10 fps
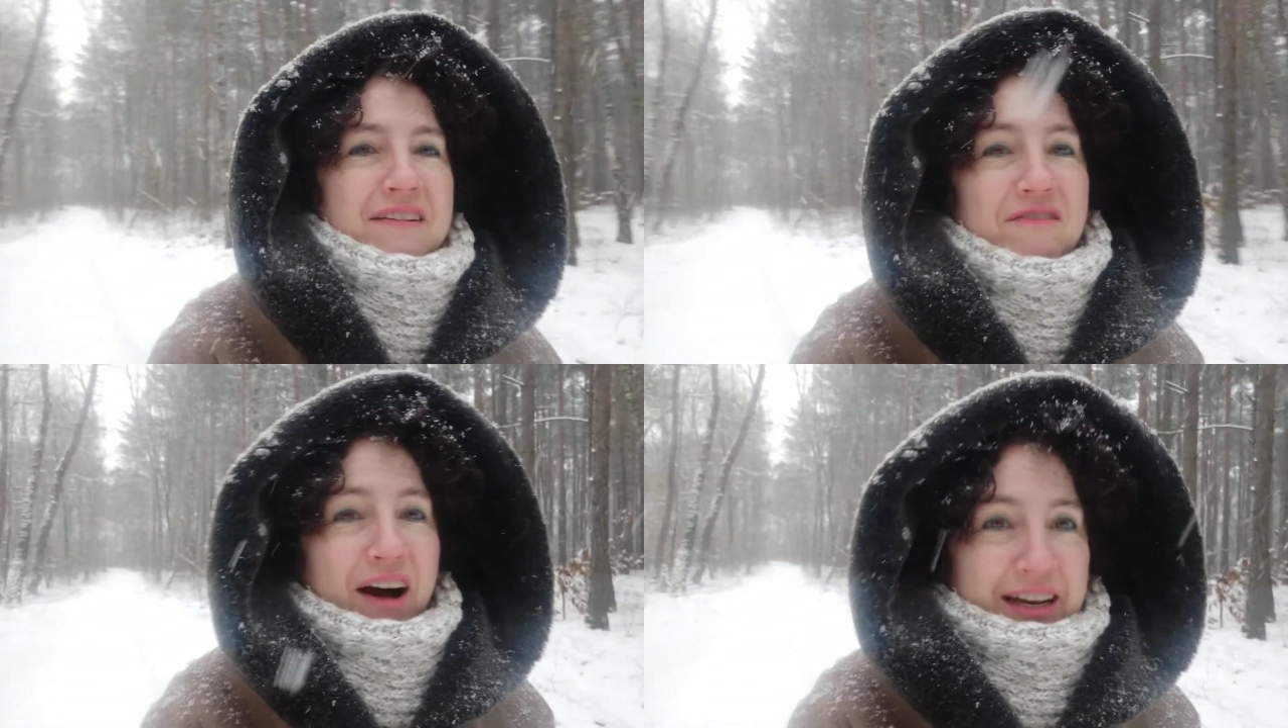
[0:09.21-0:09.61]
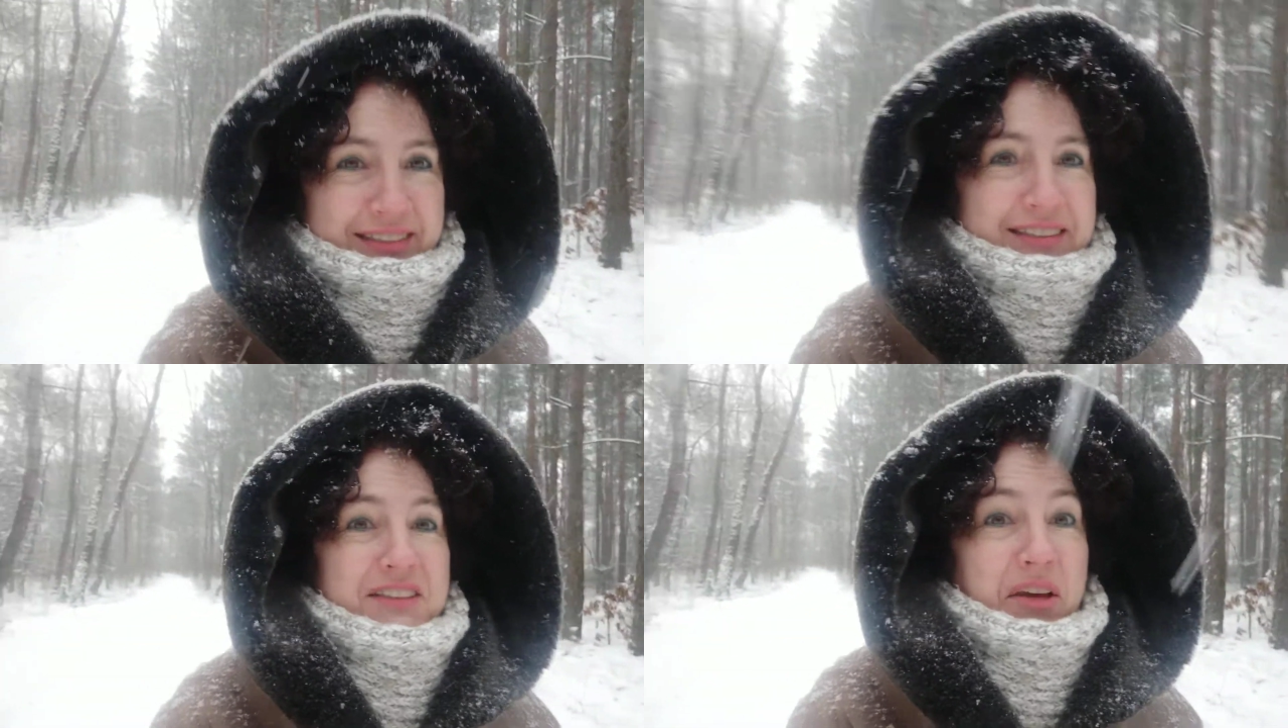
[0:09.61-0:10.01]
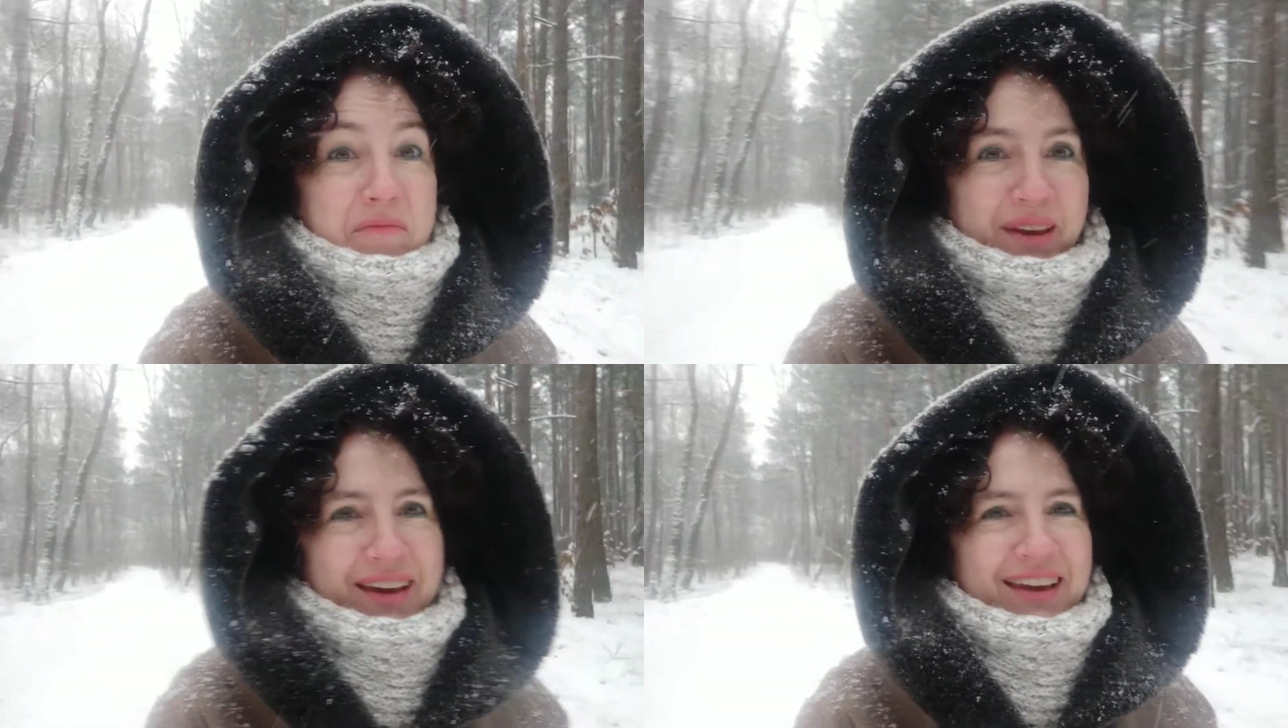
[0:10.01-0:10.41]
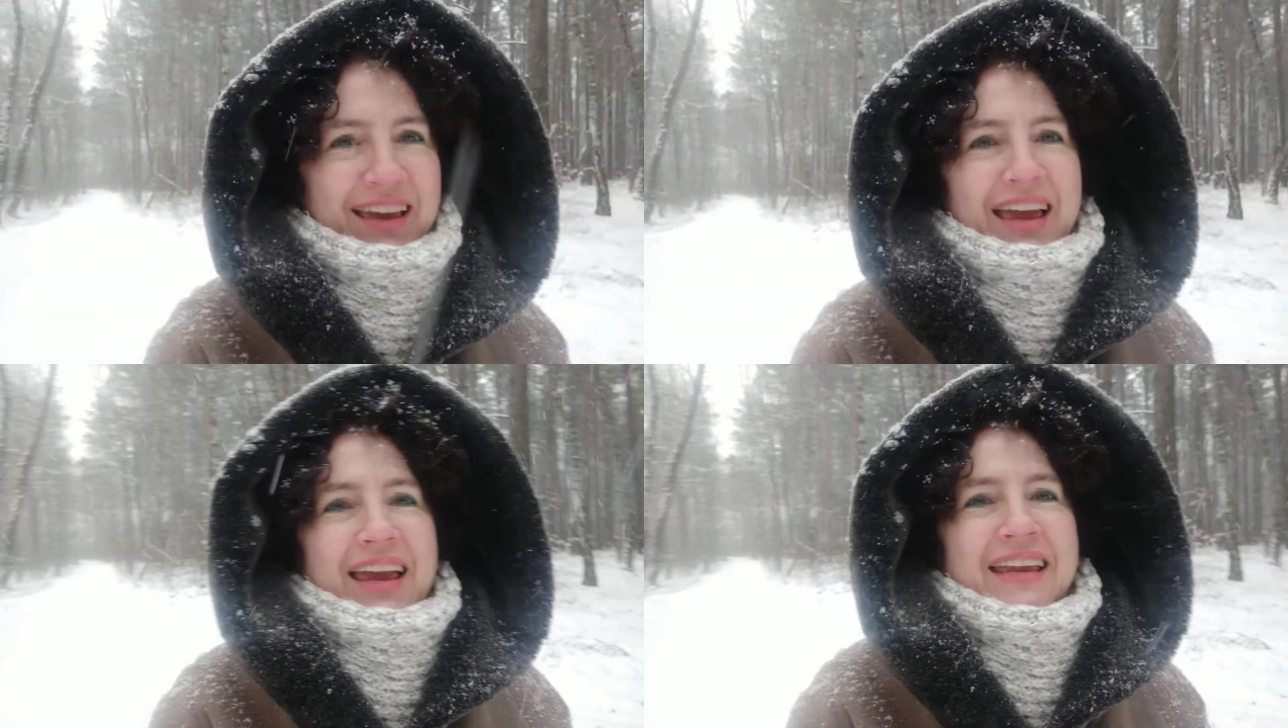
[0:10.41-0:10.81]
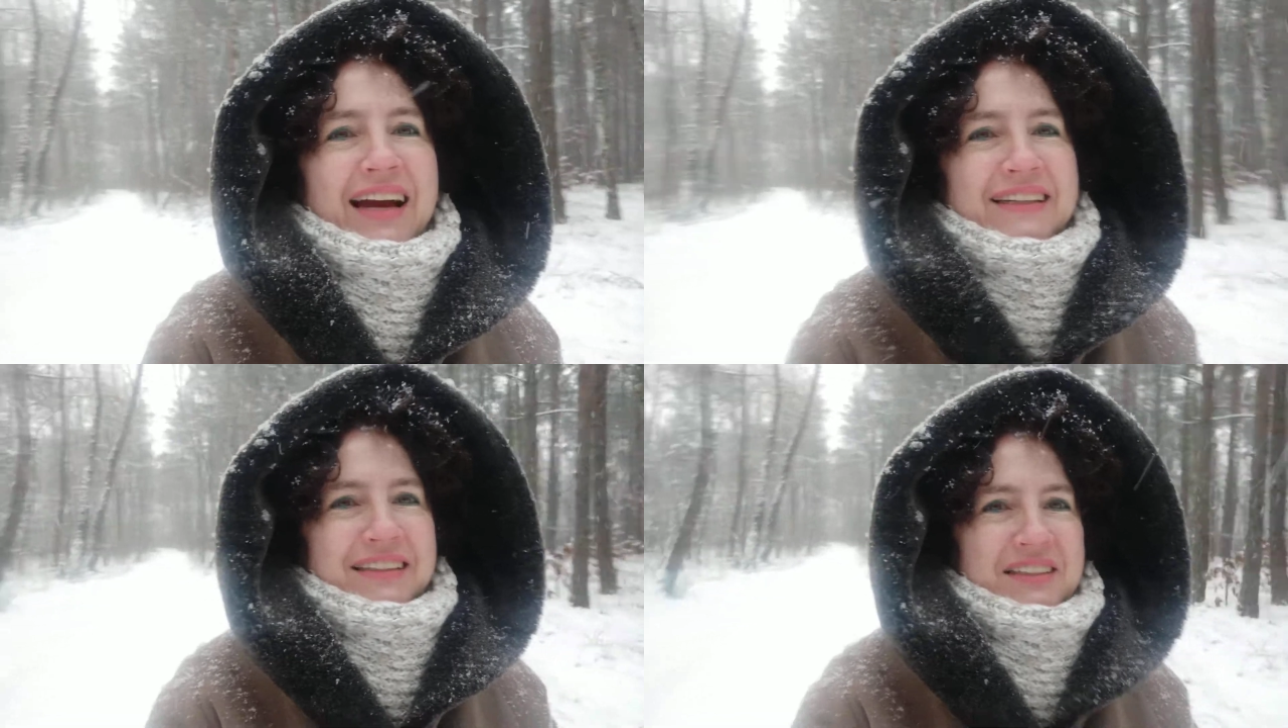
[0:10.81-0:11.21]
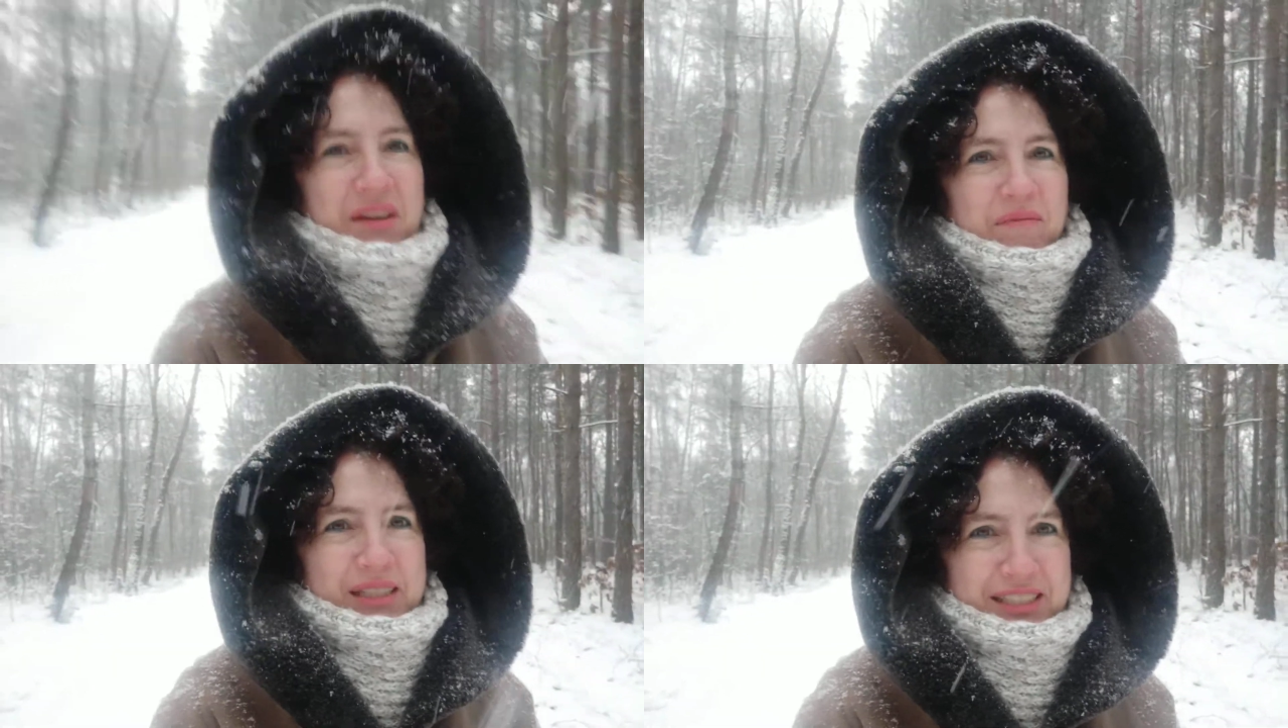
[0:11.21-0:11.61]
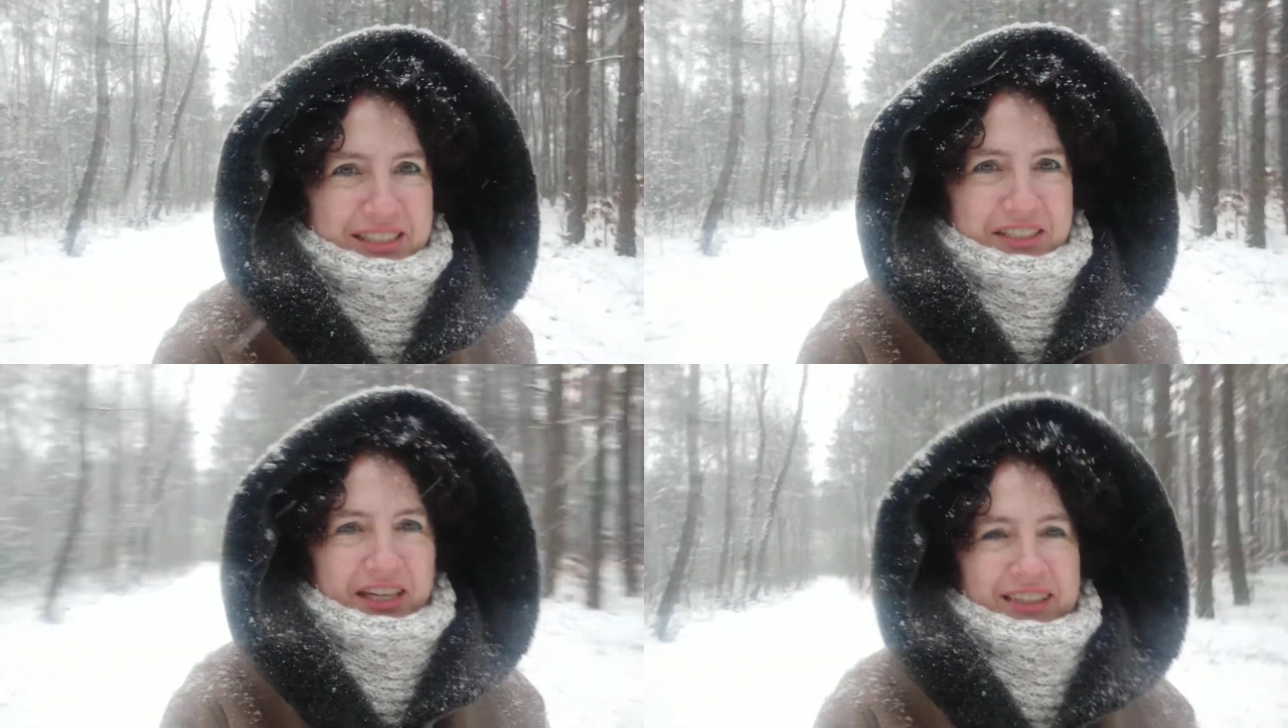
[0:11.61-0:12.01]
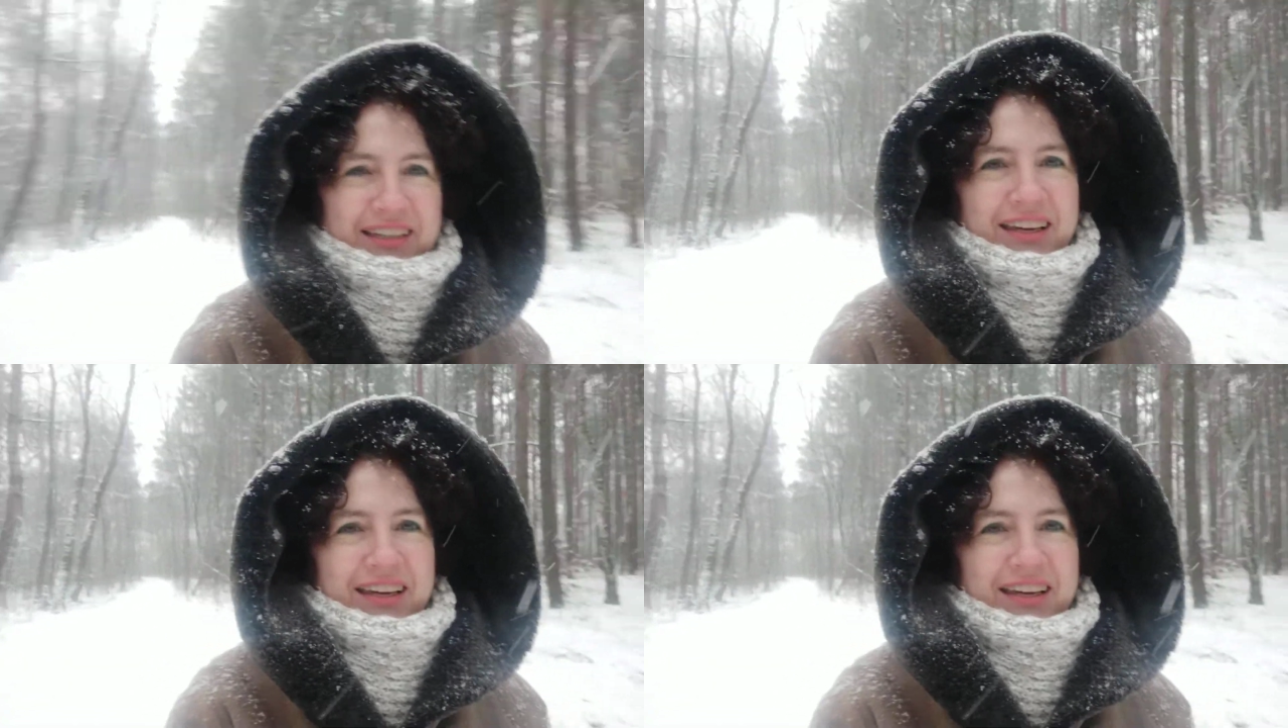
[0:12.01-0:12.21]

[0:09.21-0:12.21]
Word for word: Was, Ciebie, jak Ty się masz dzisiaj?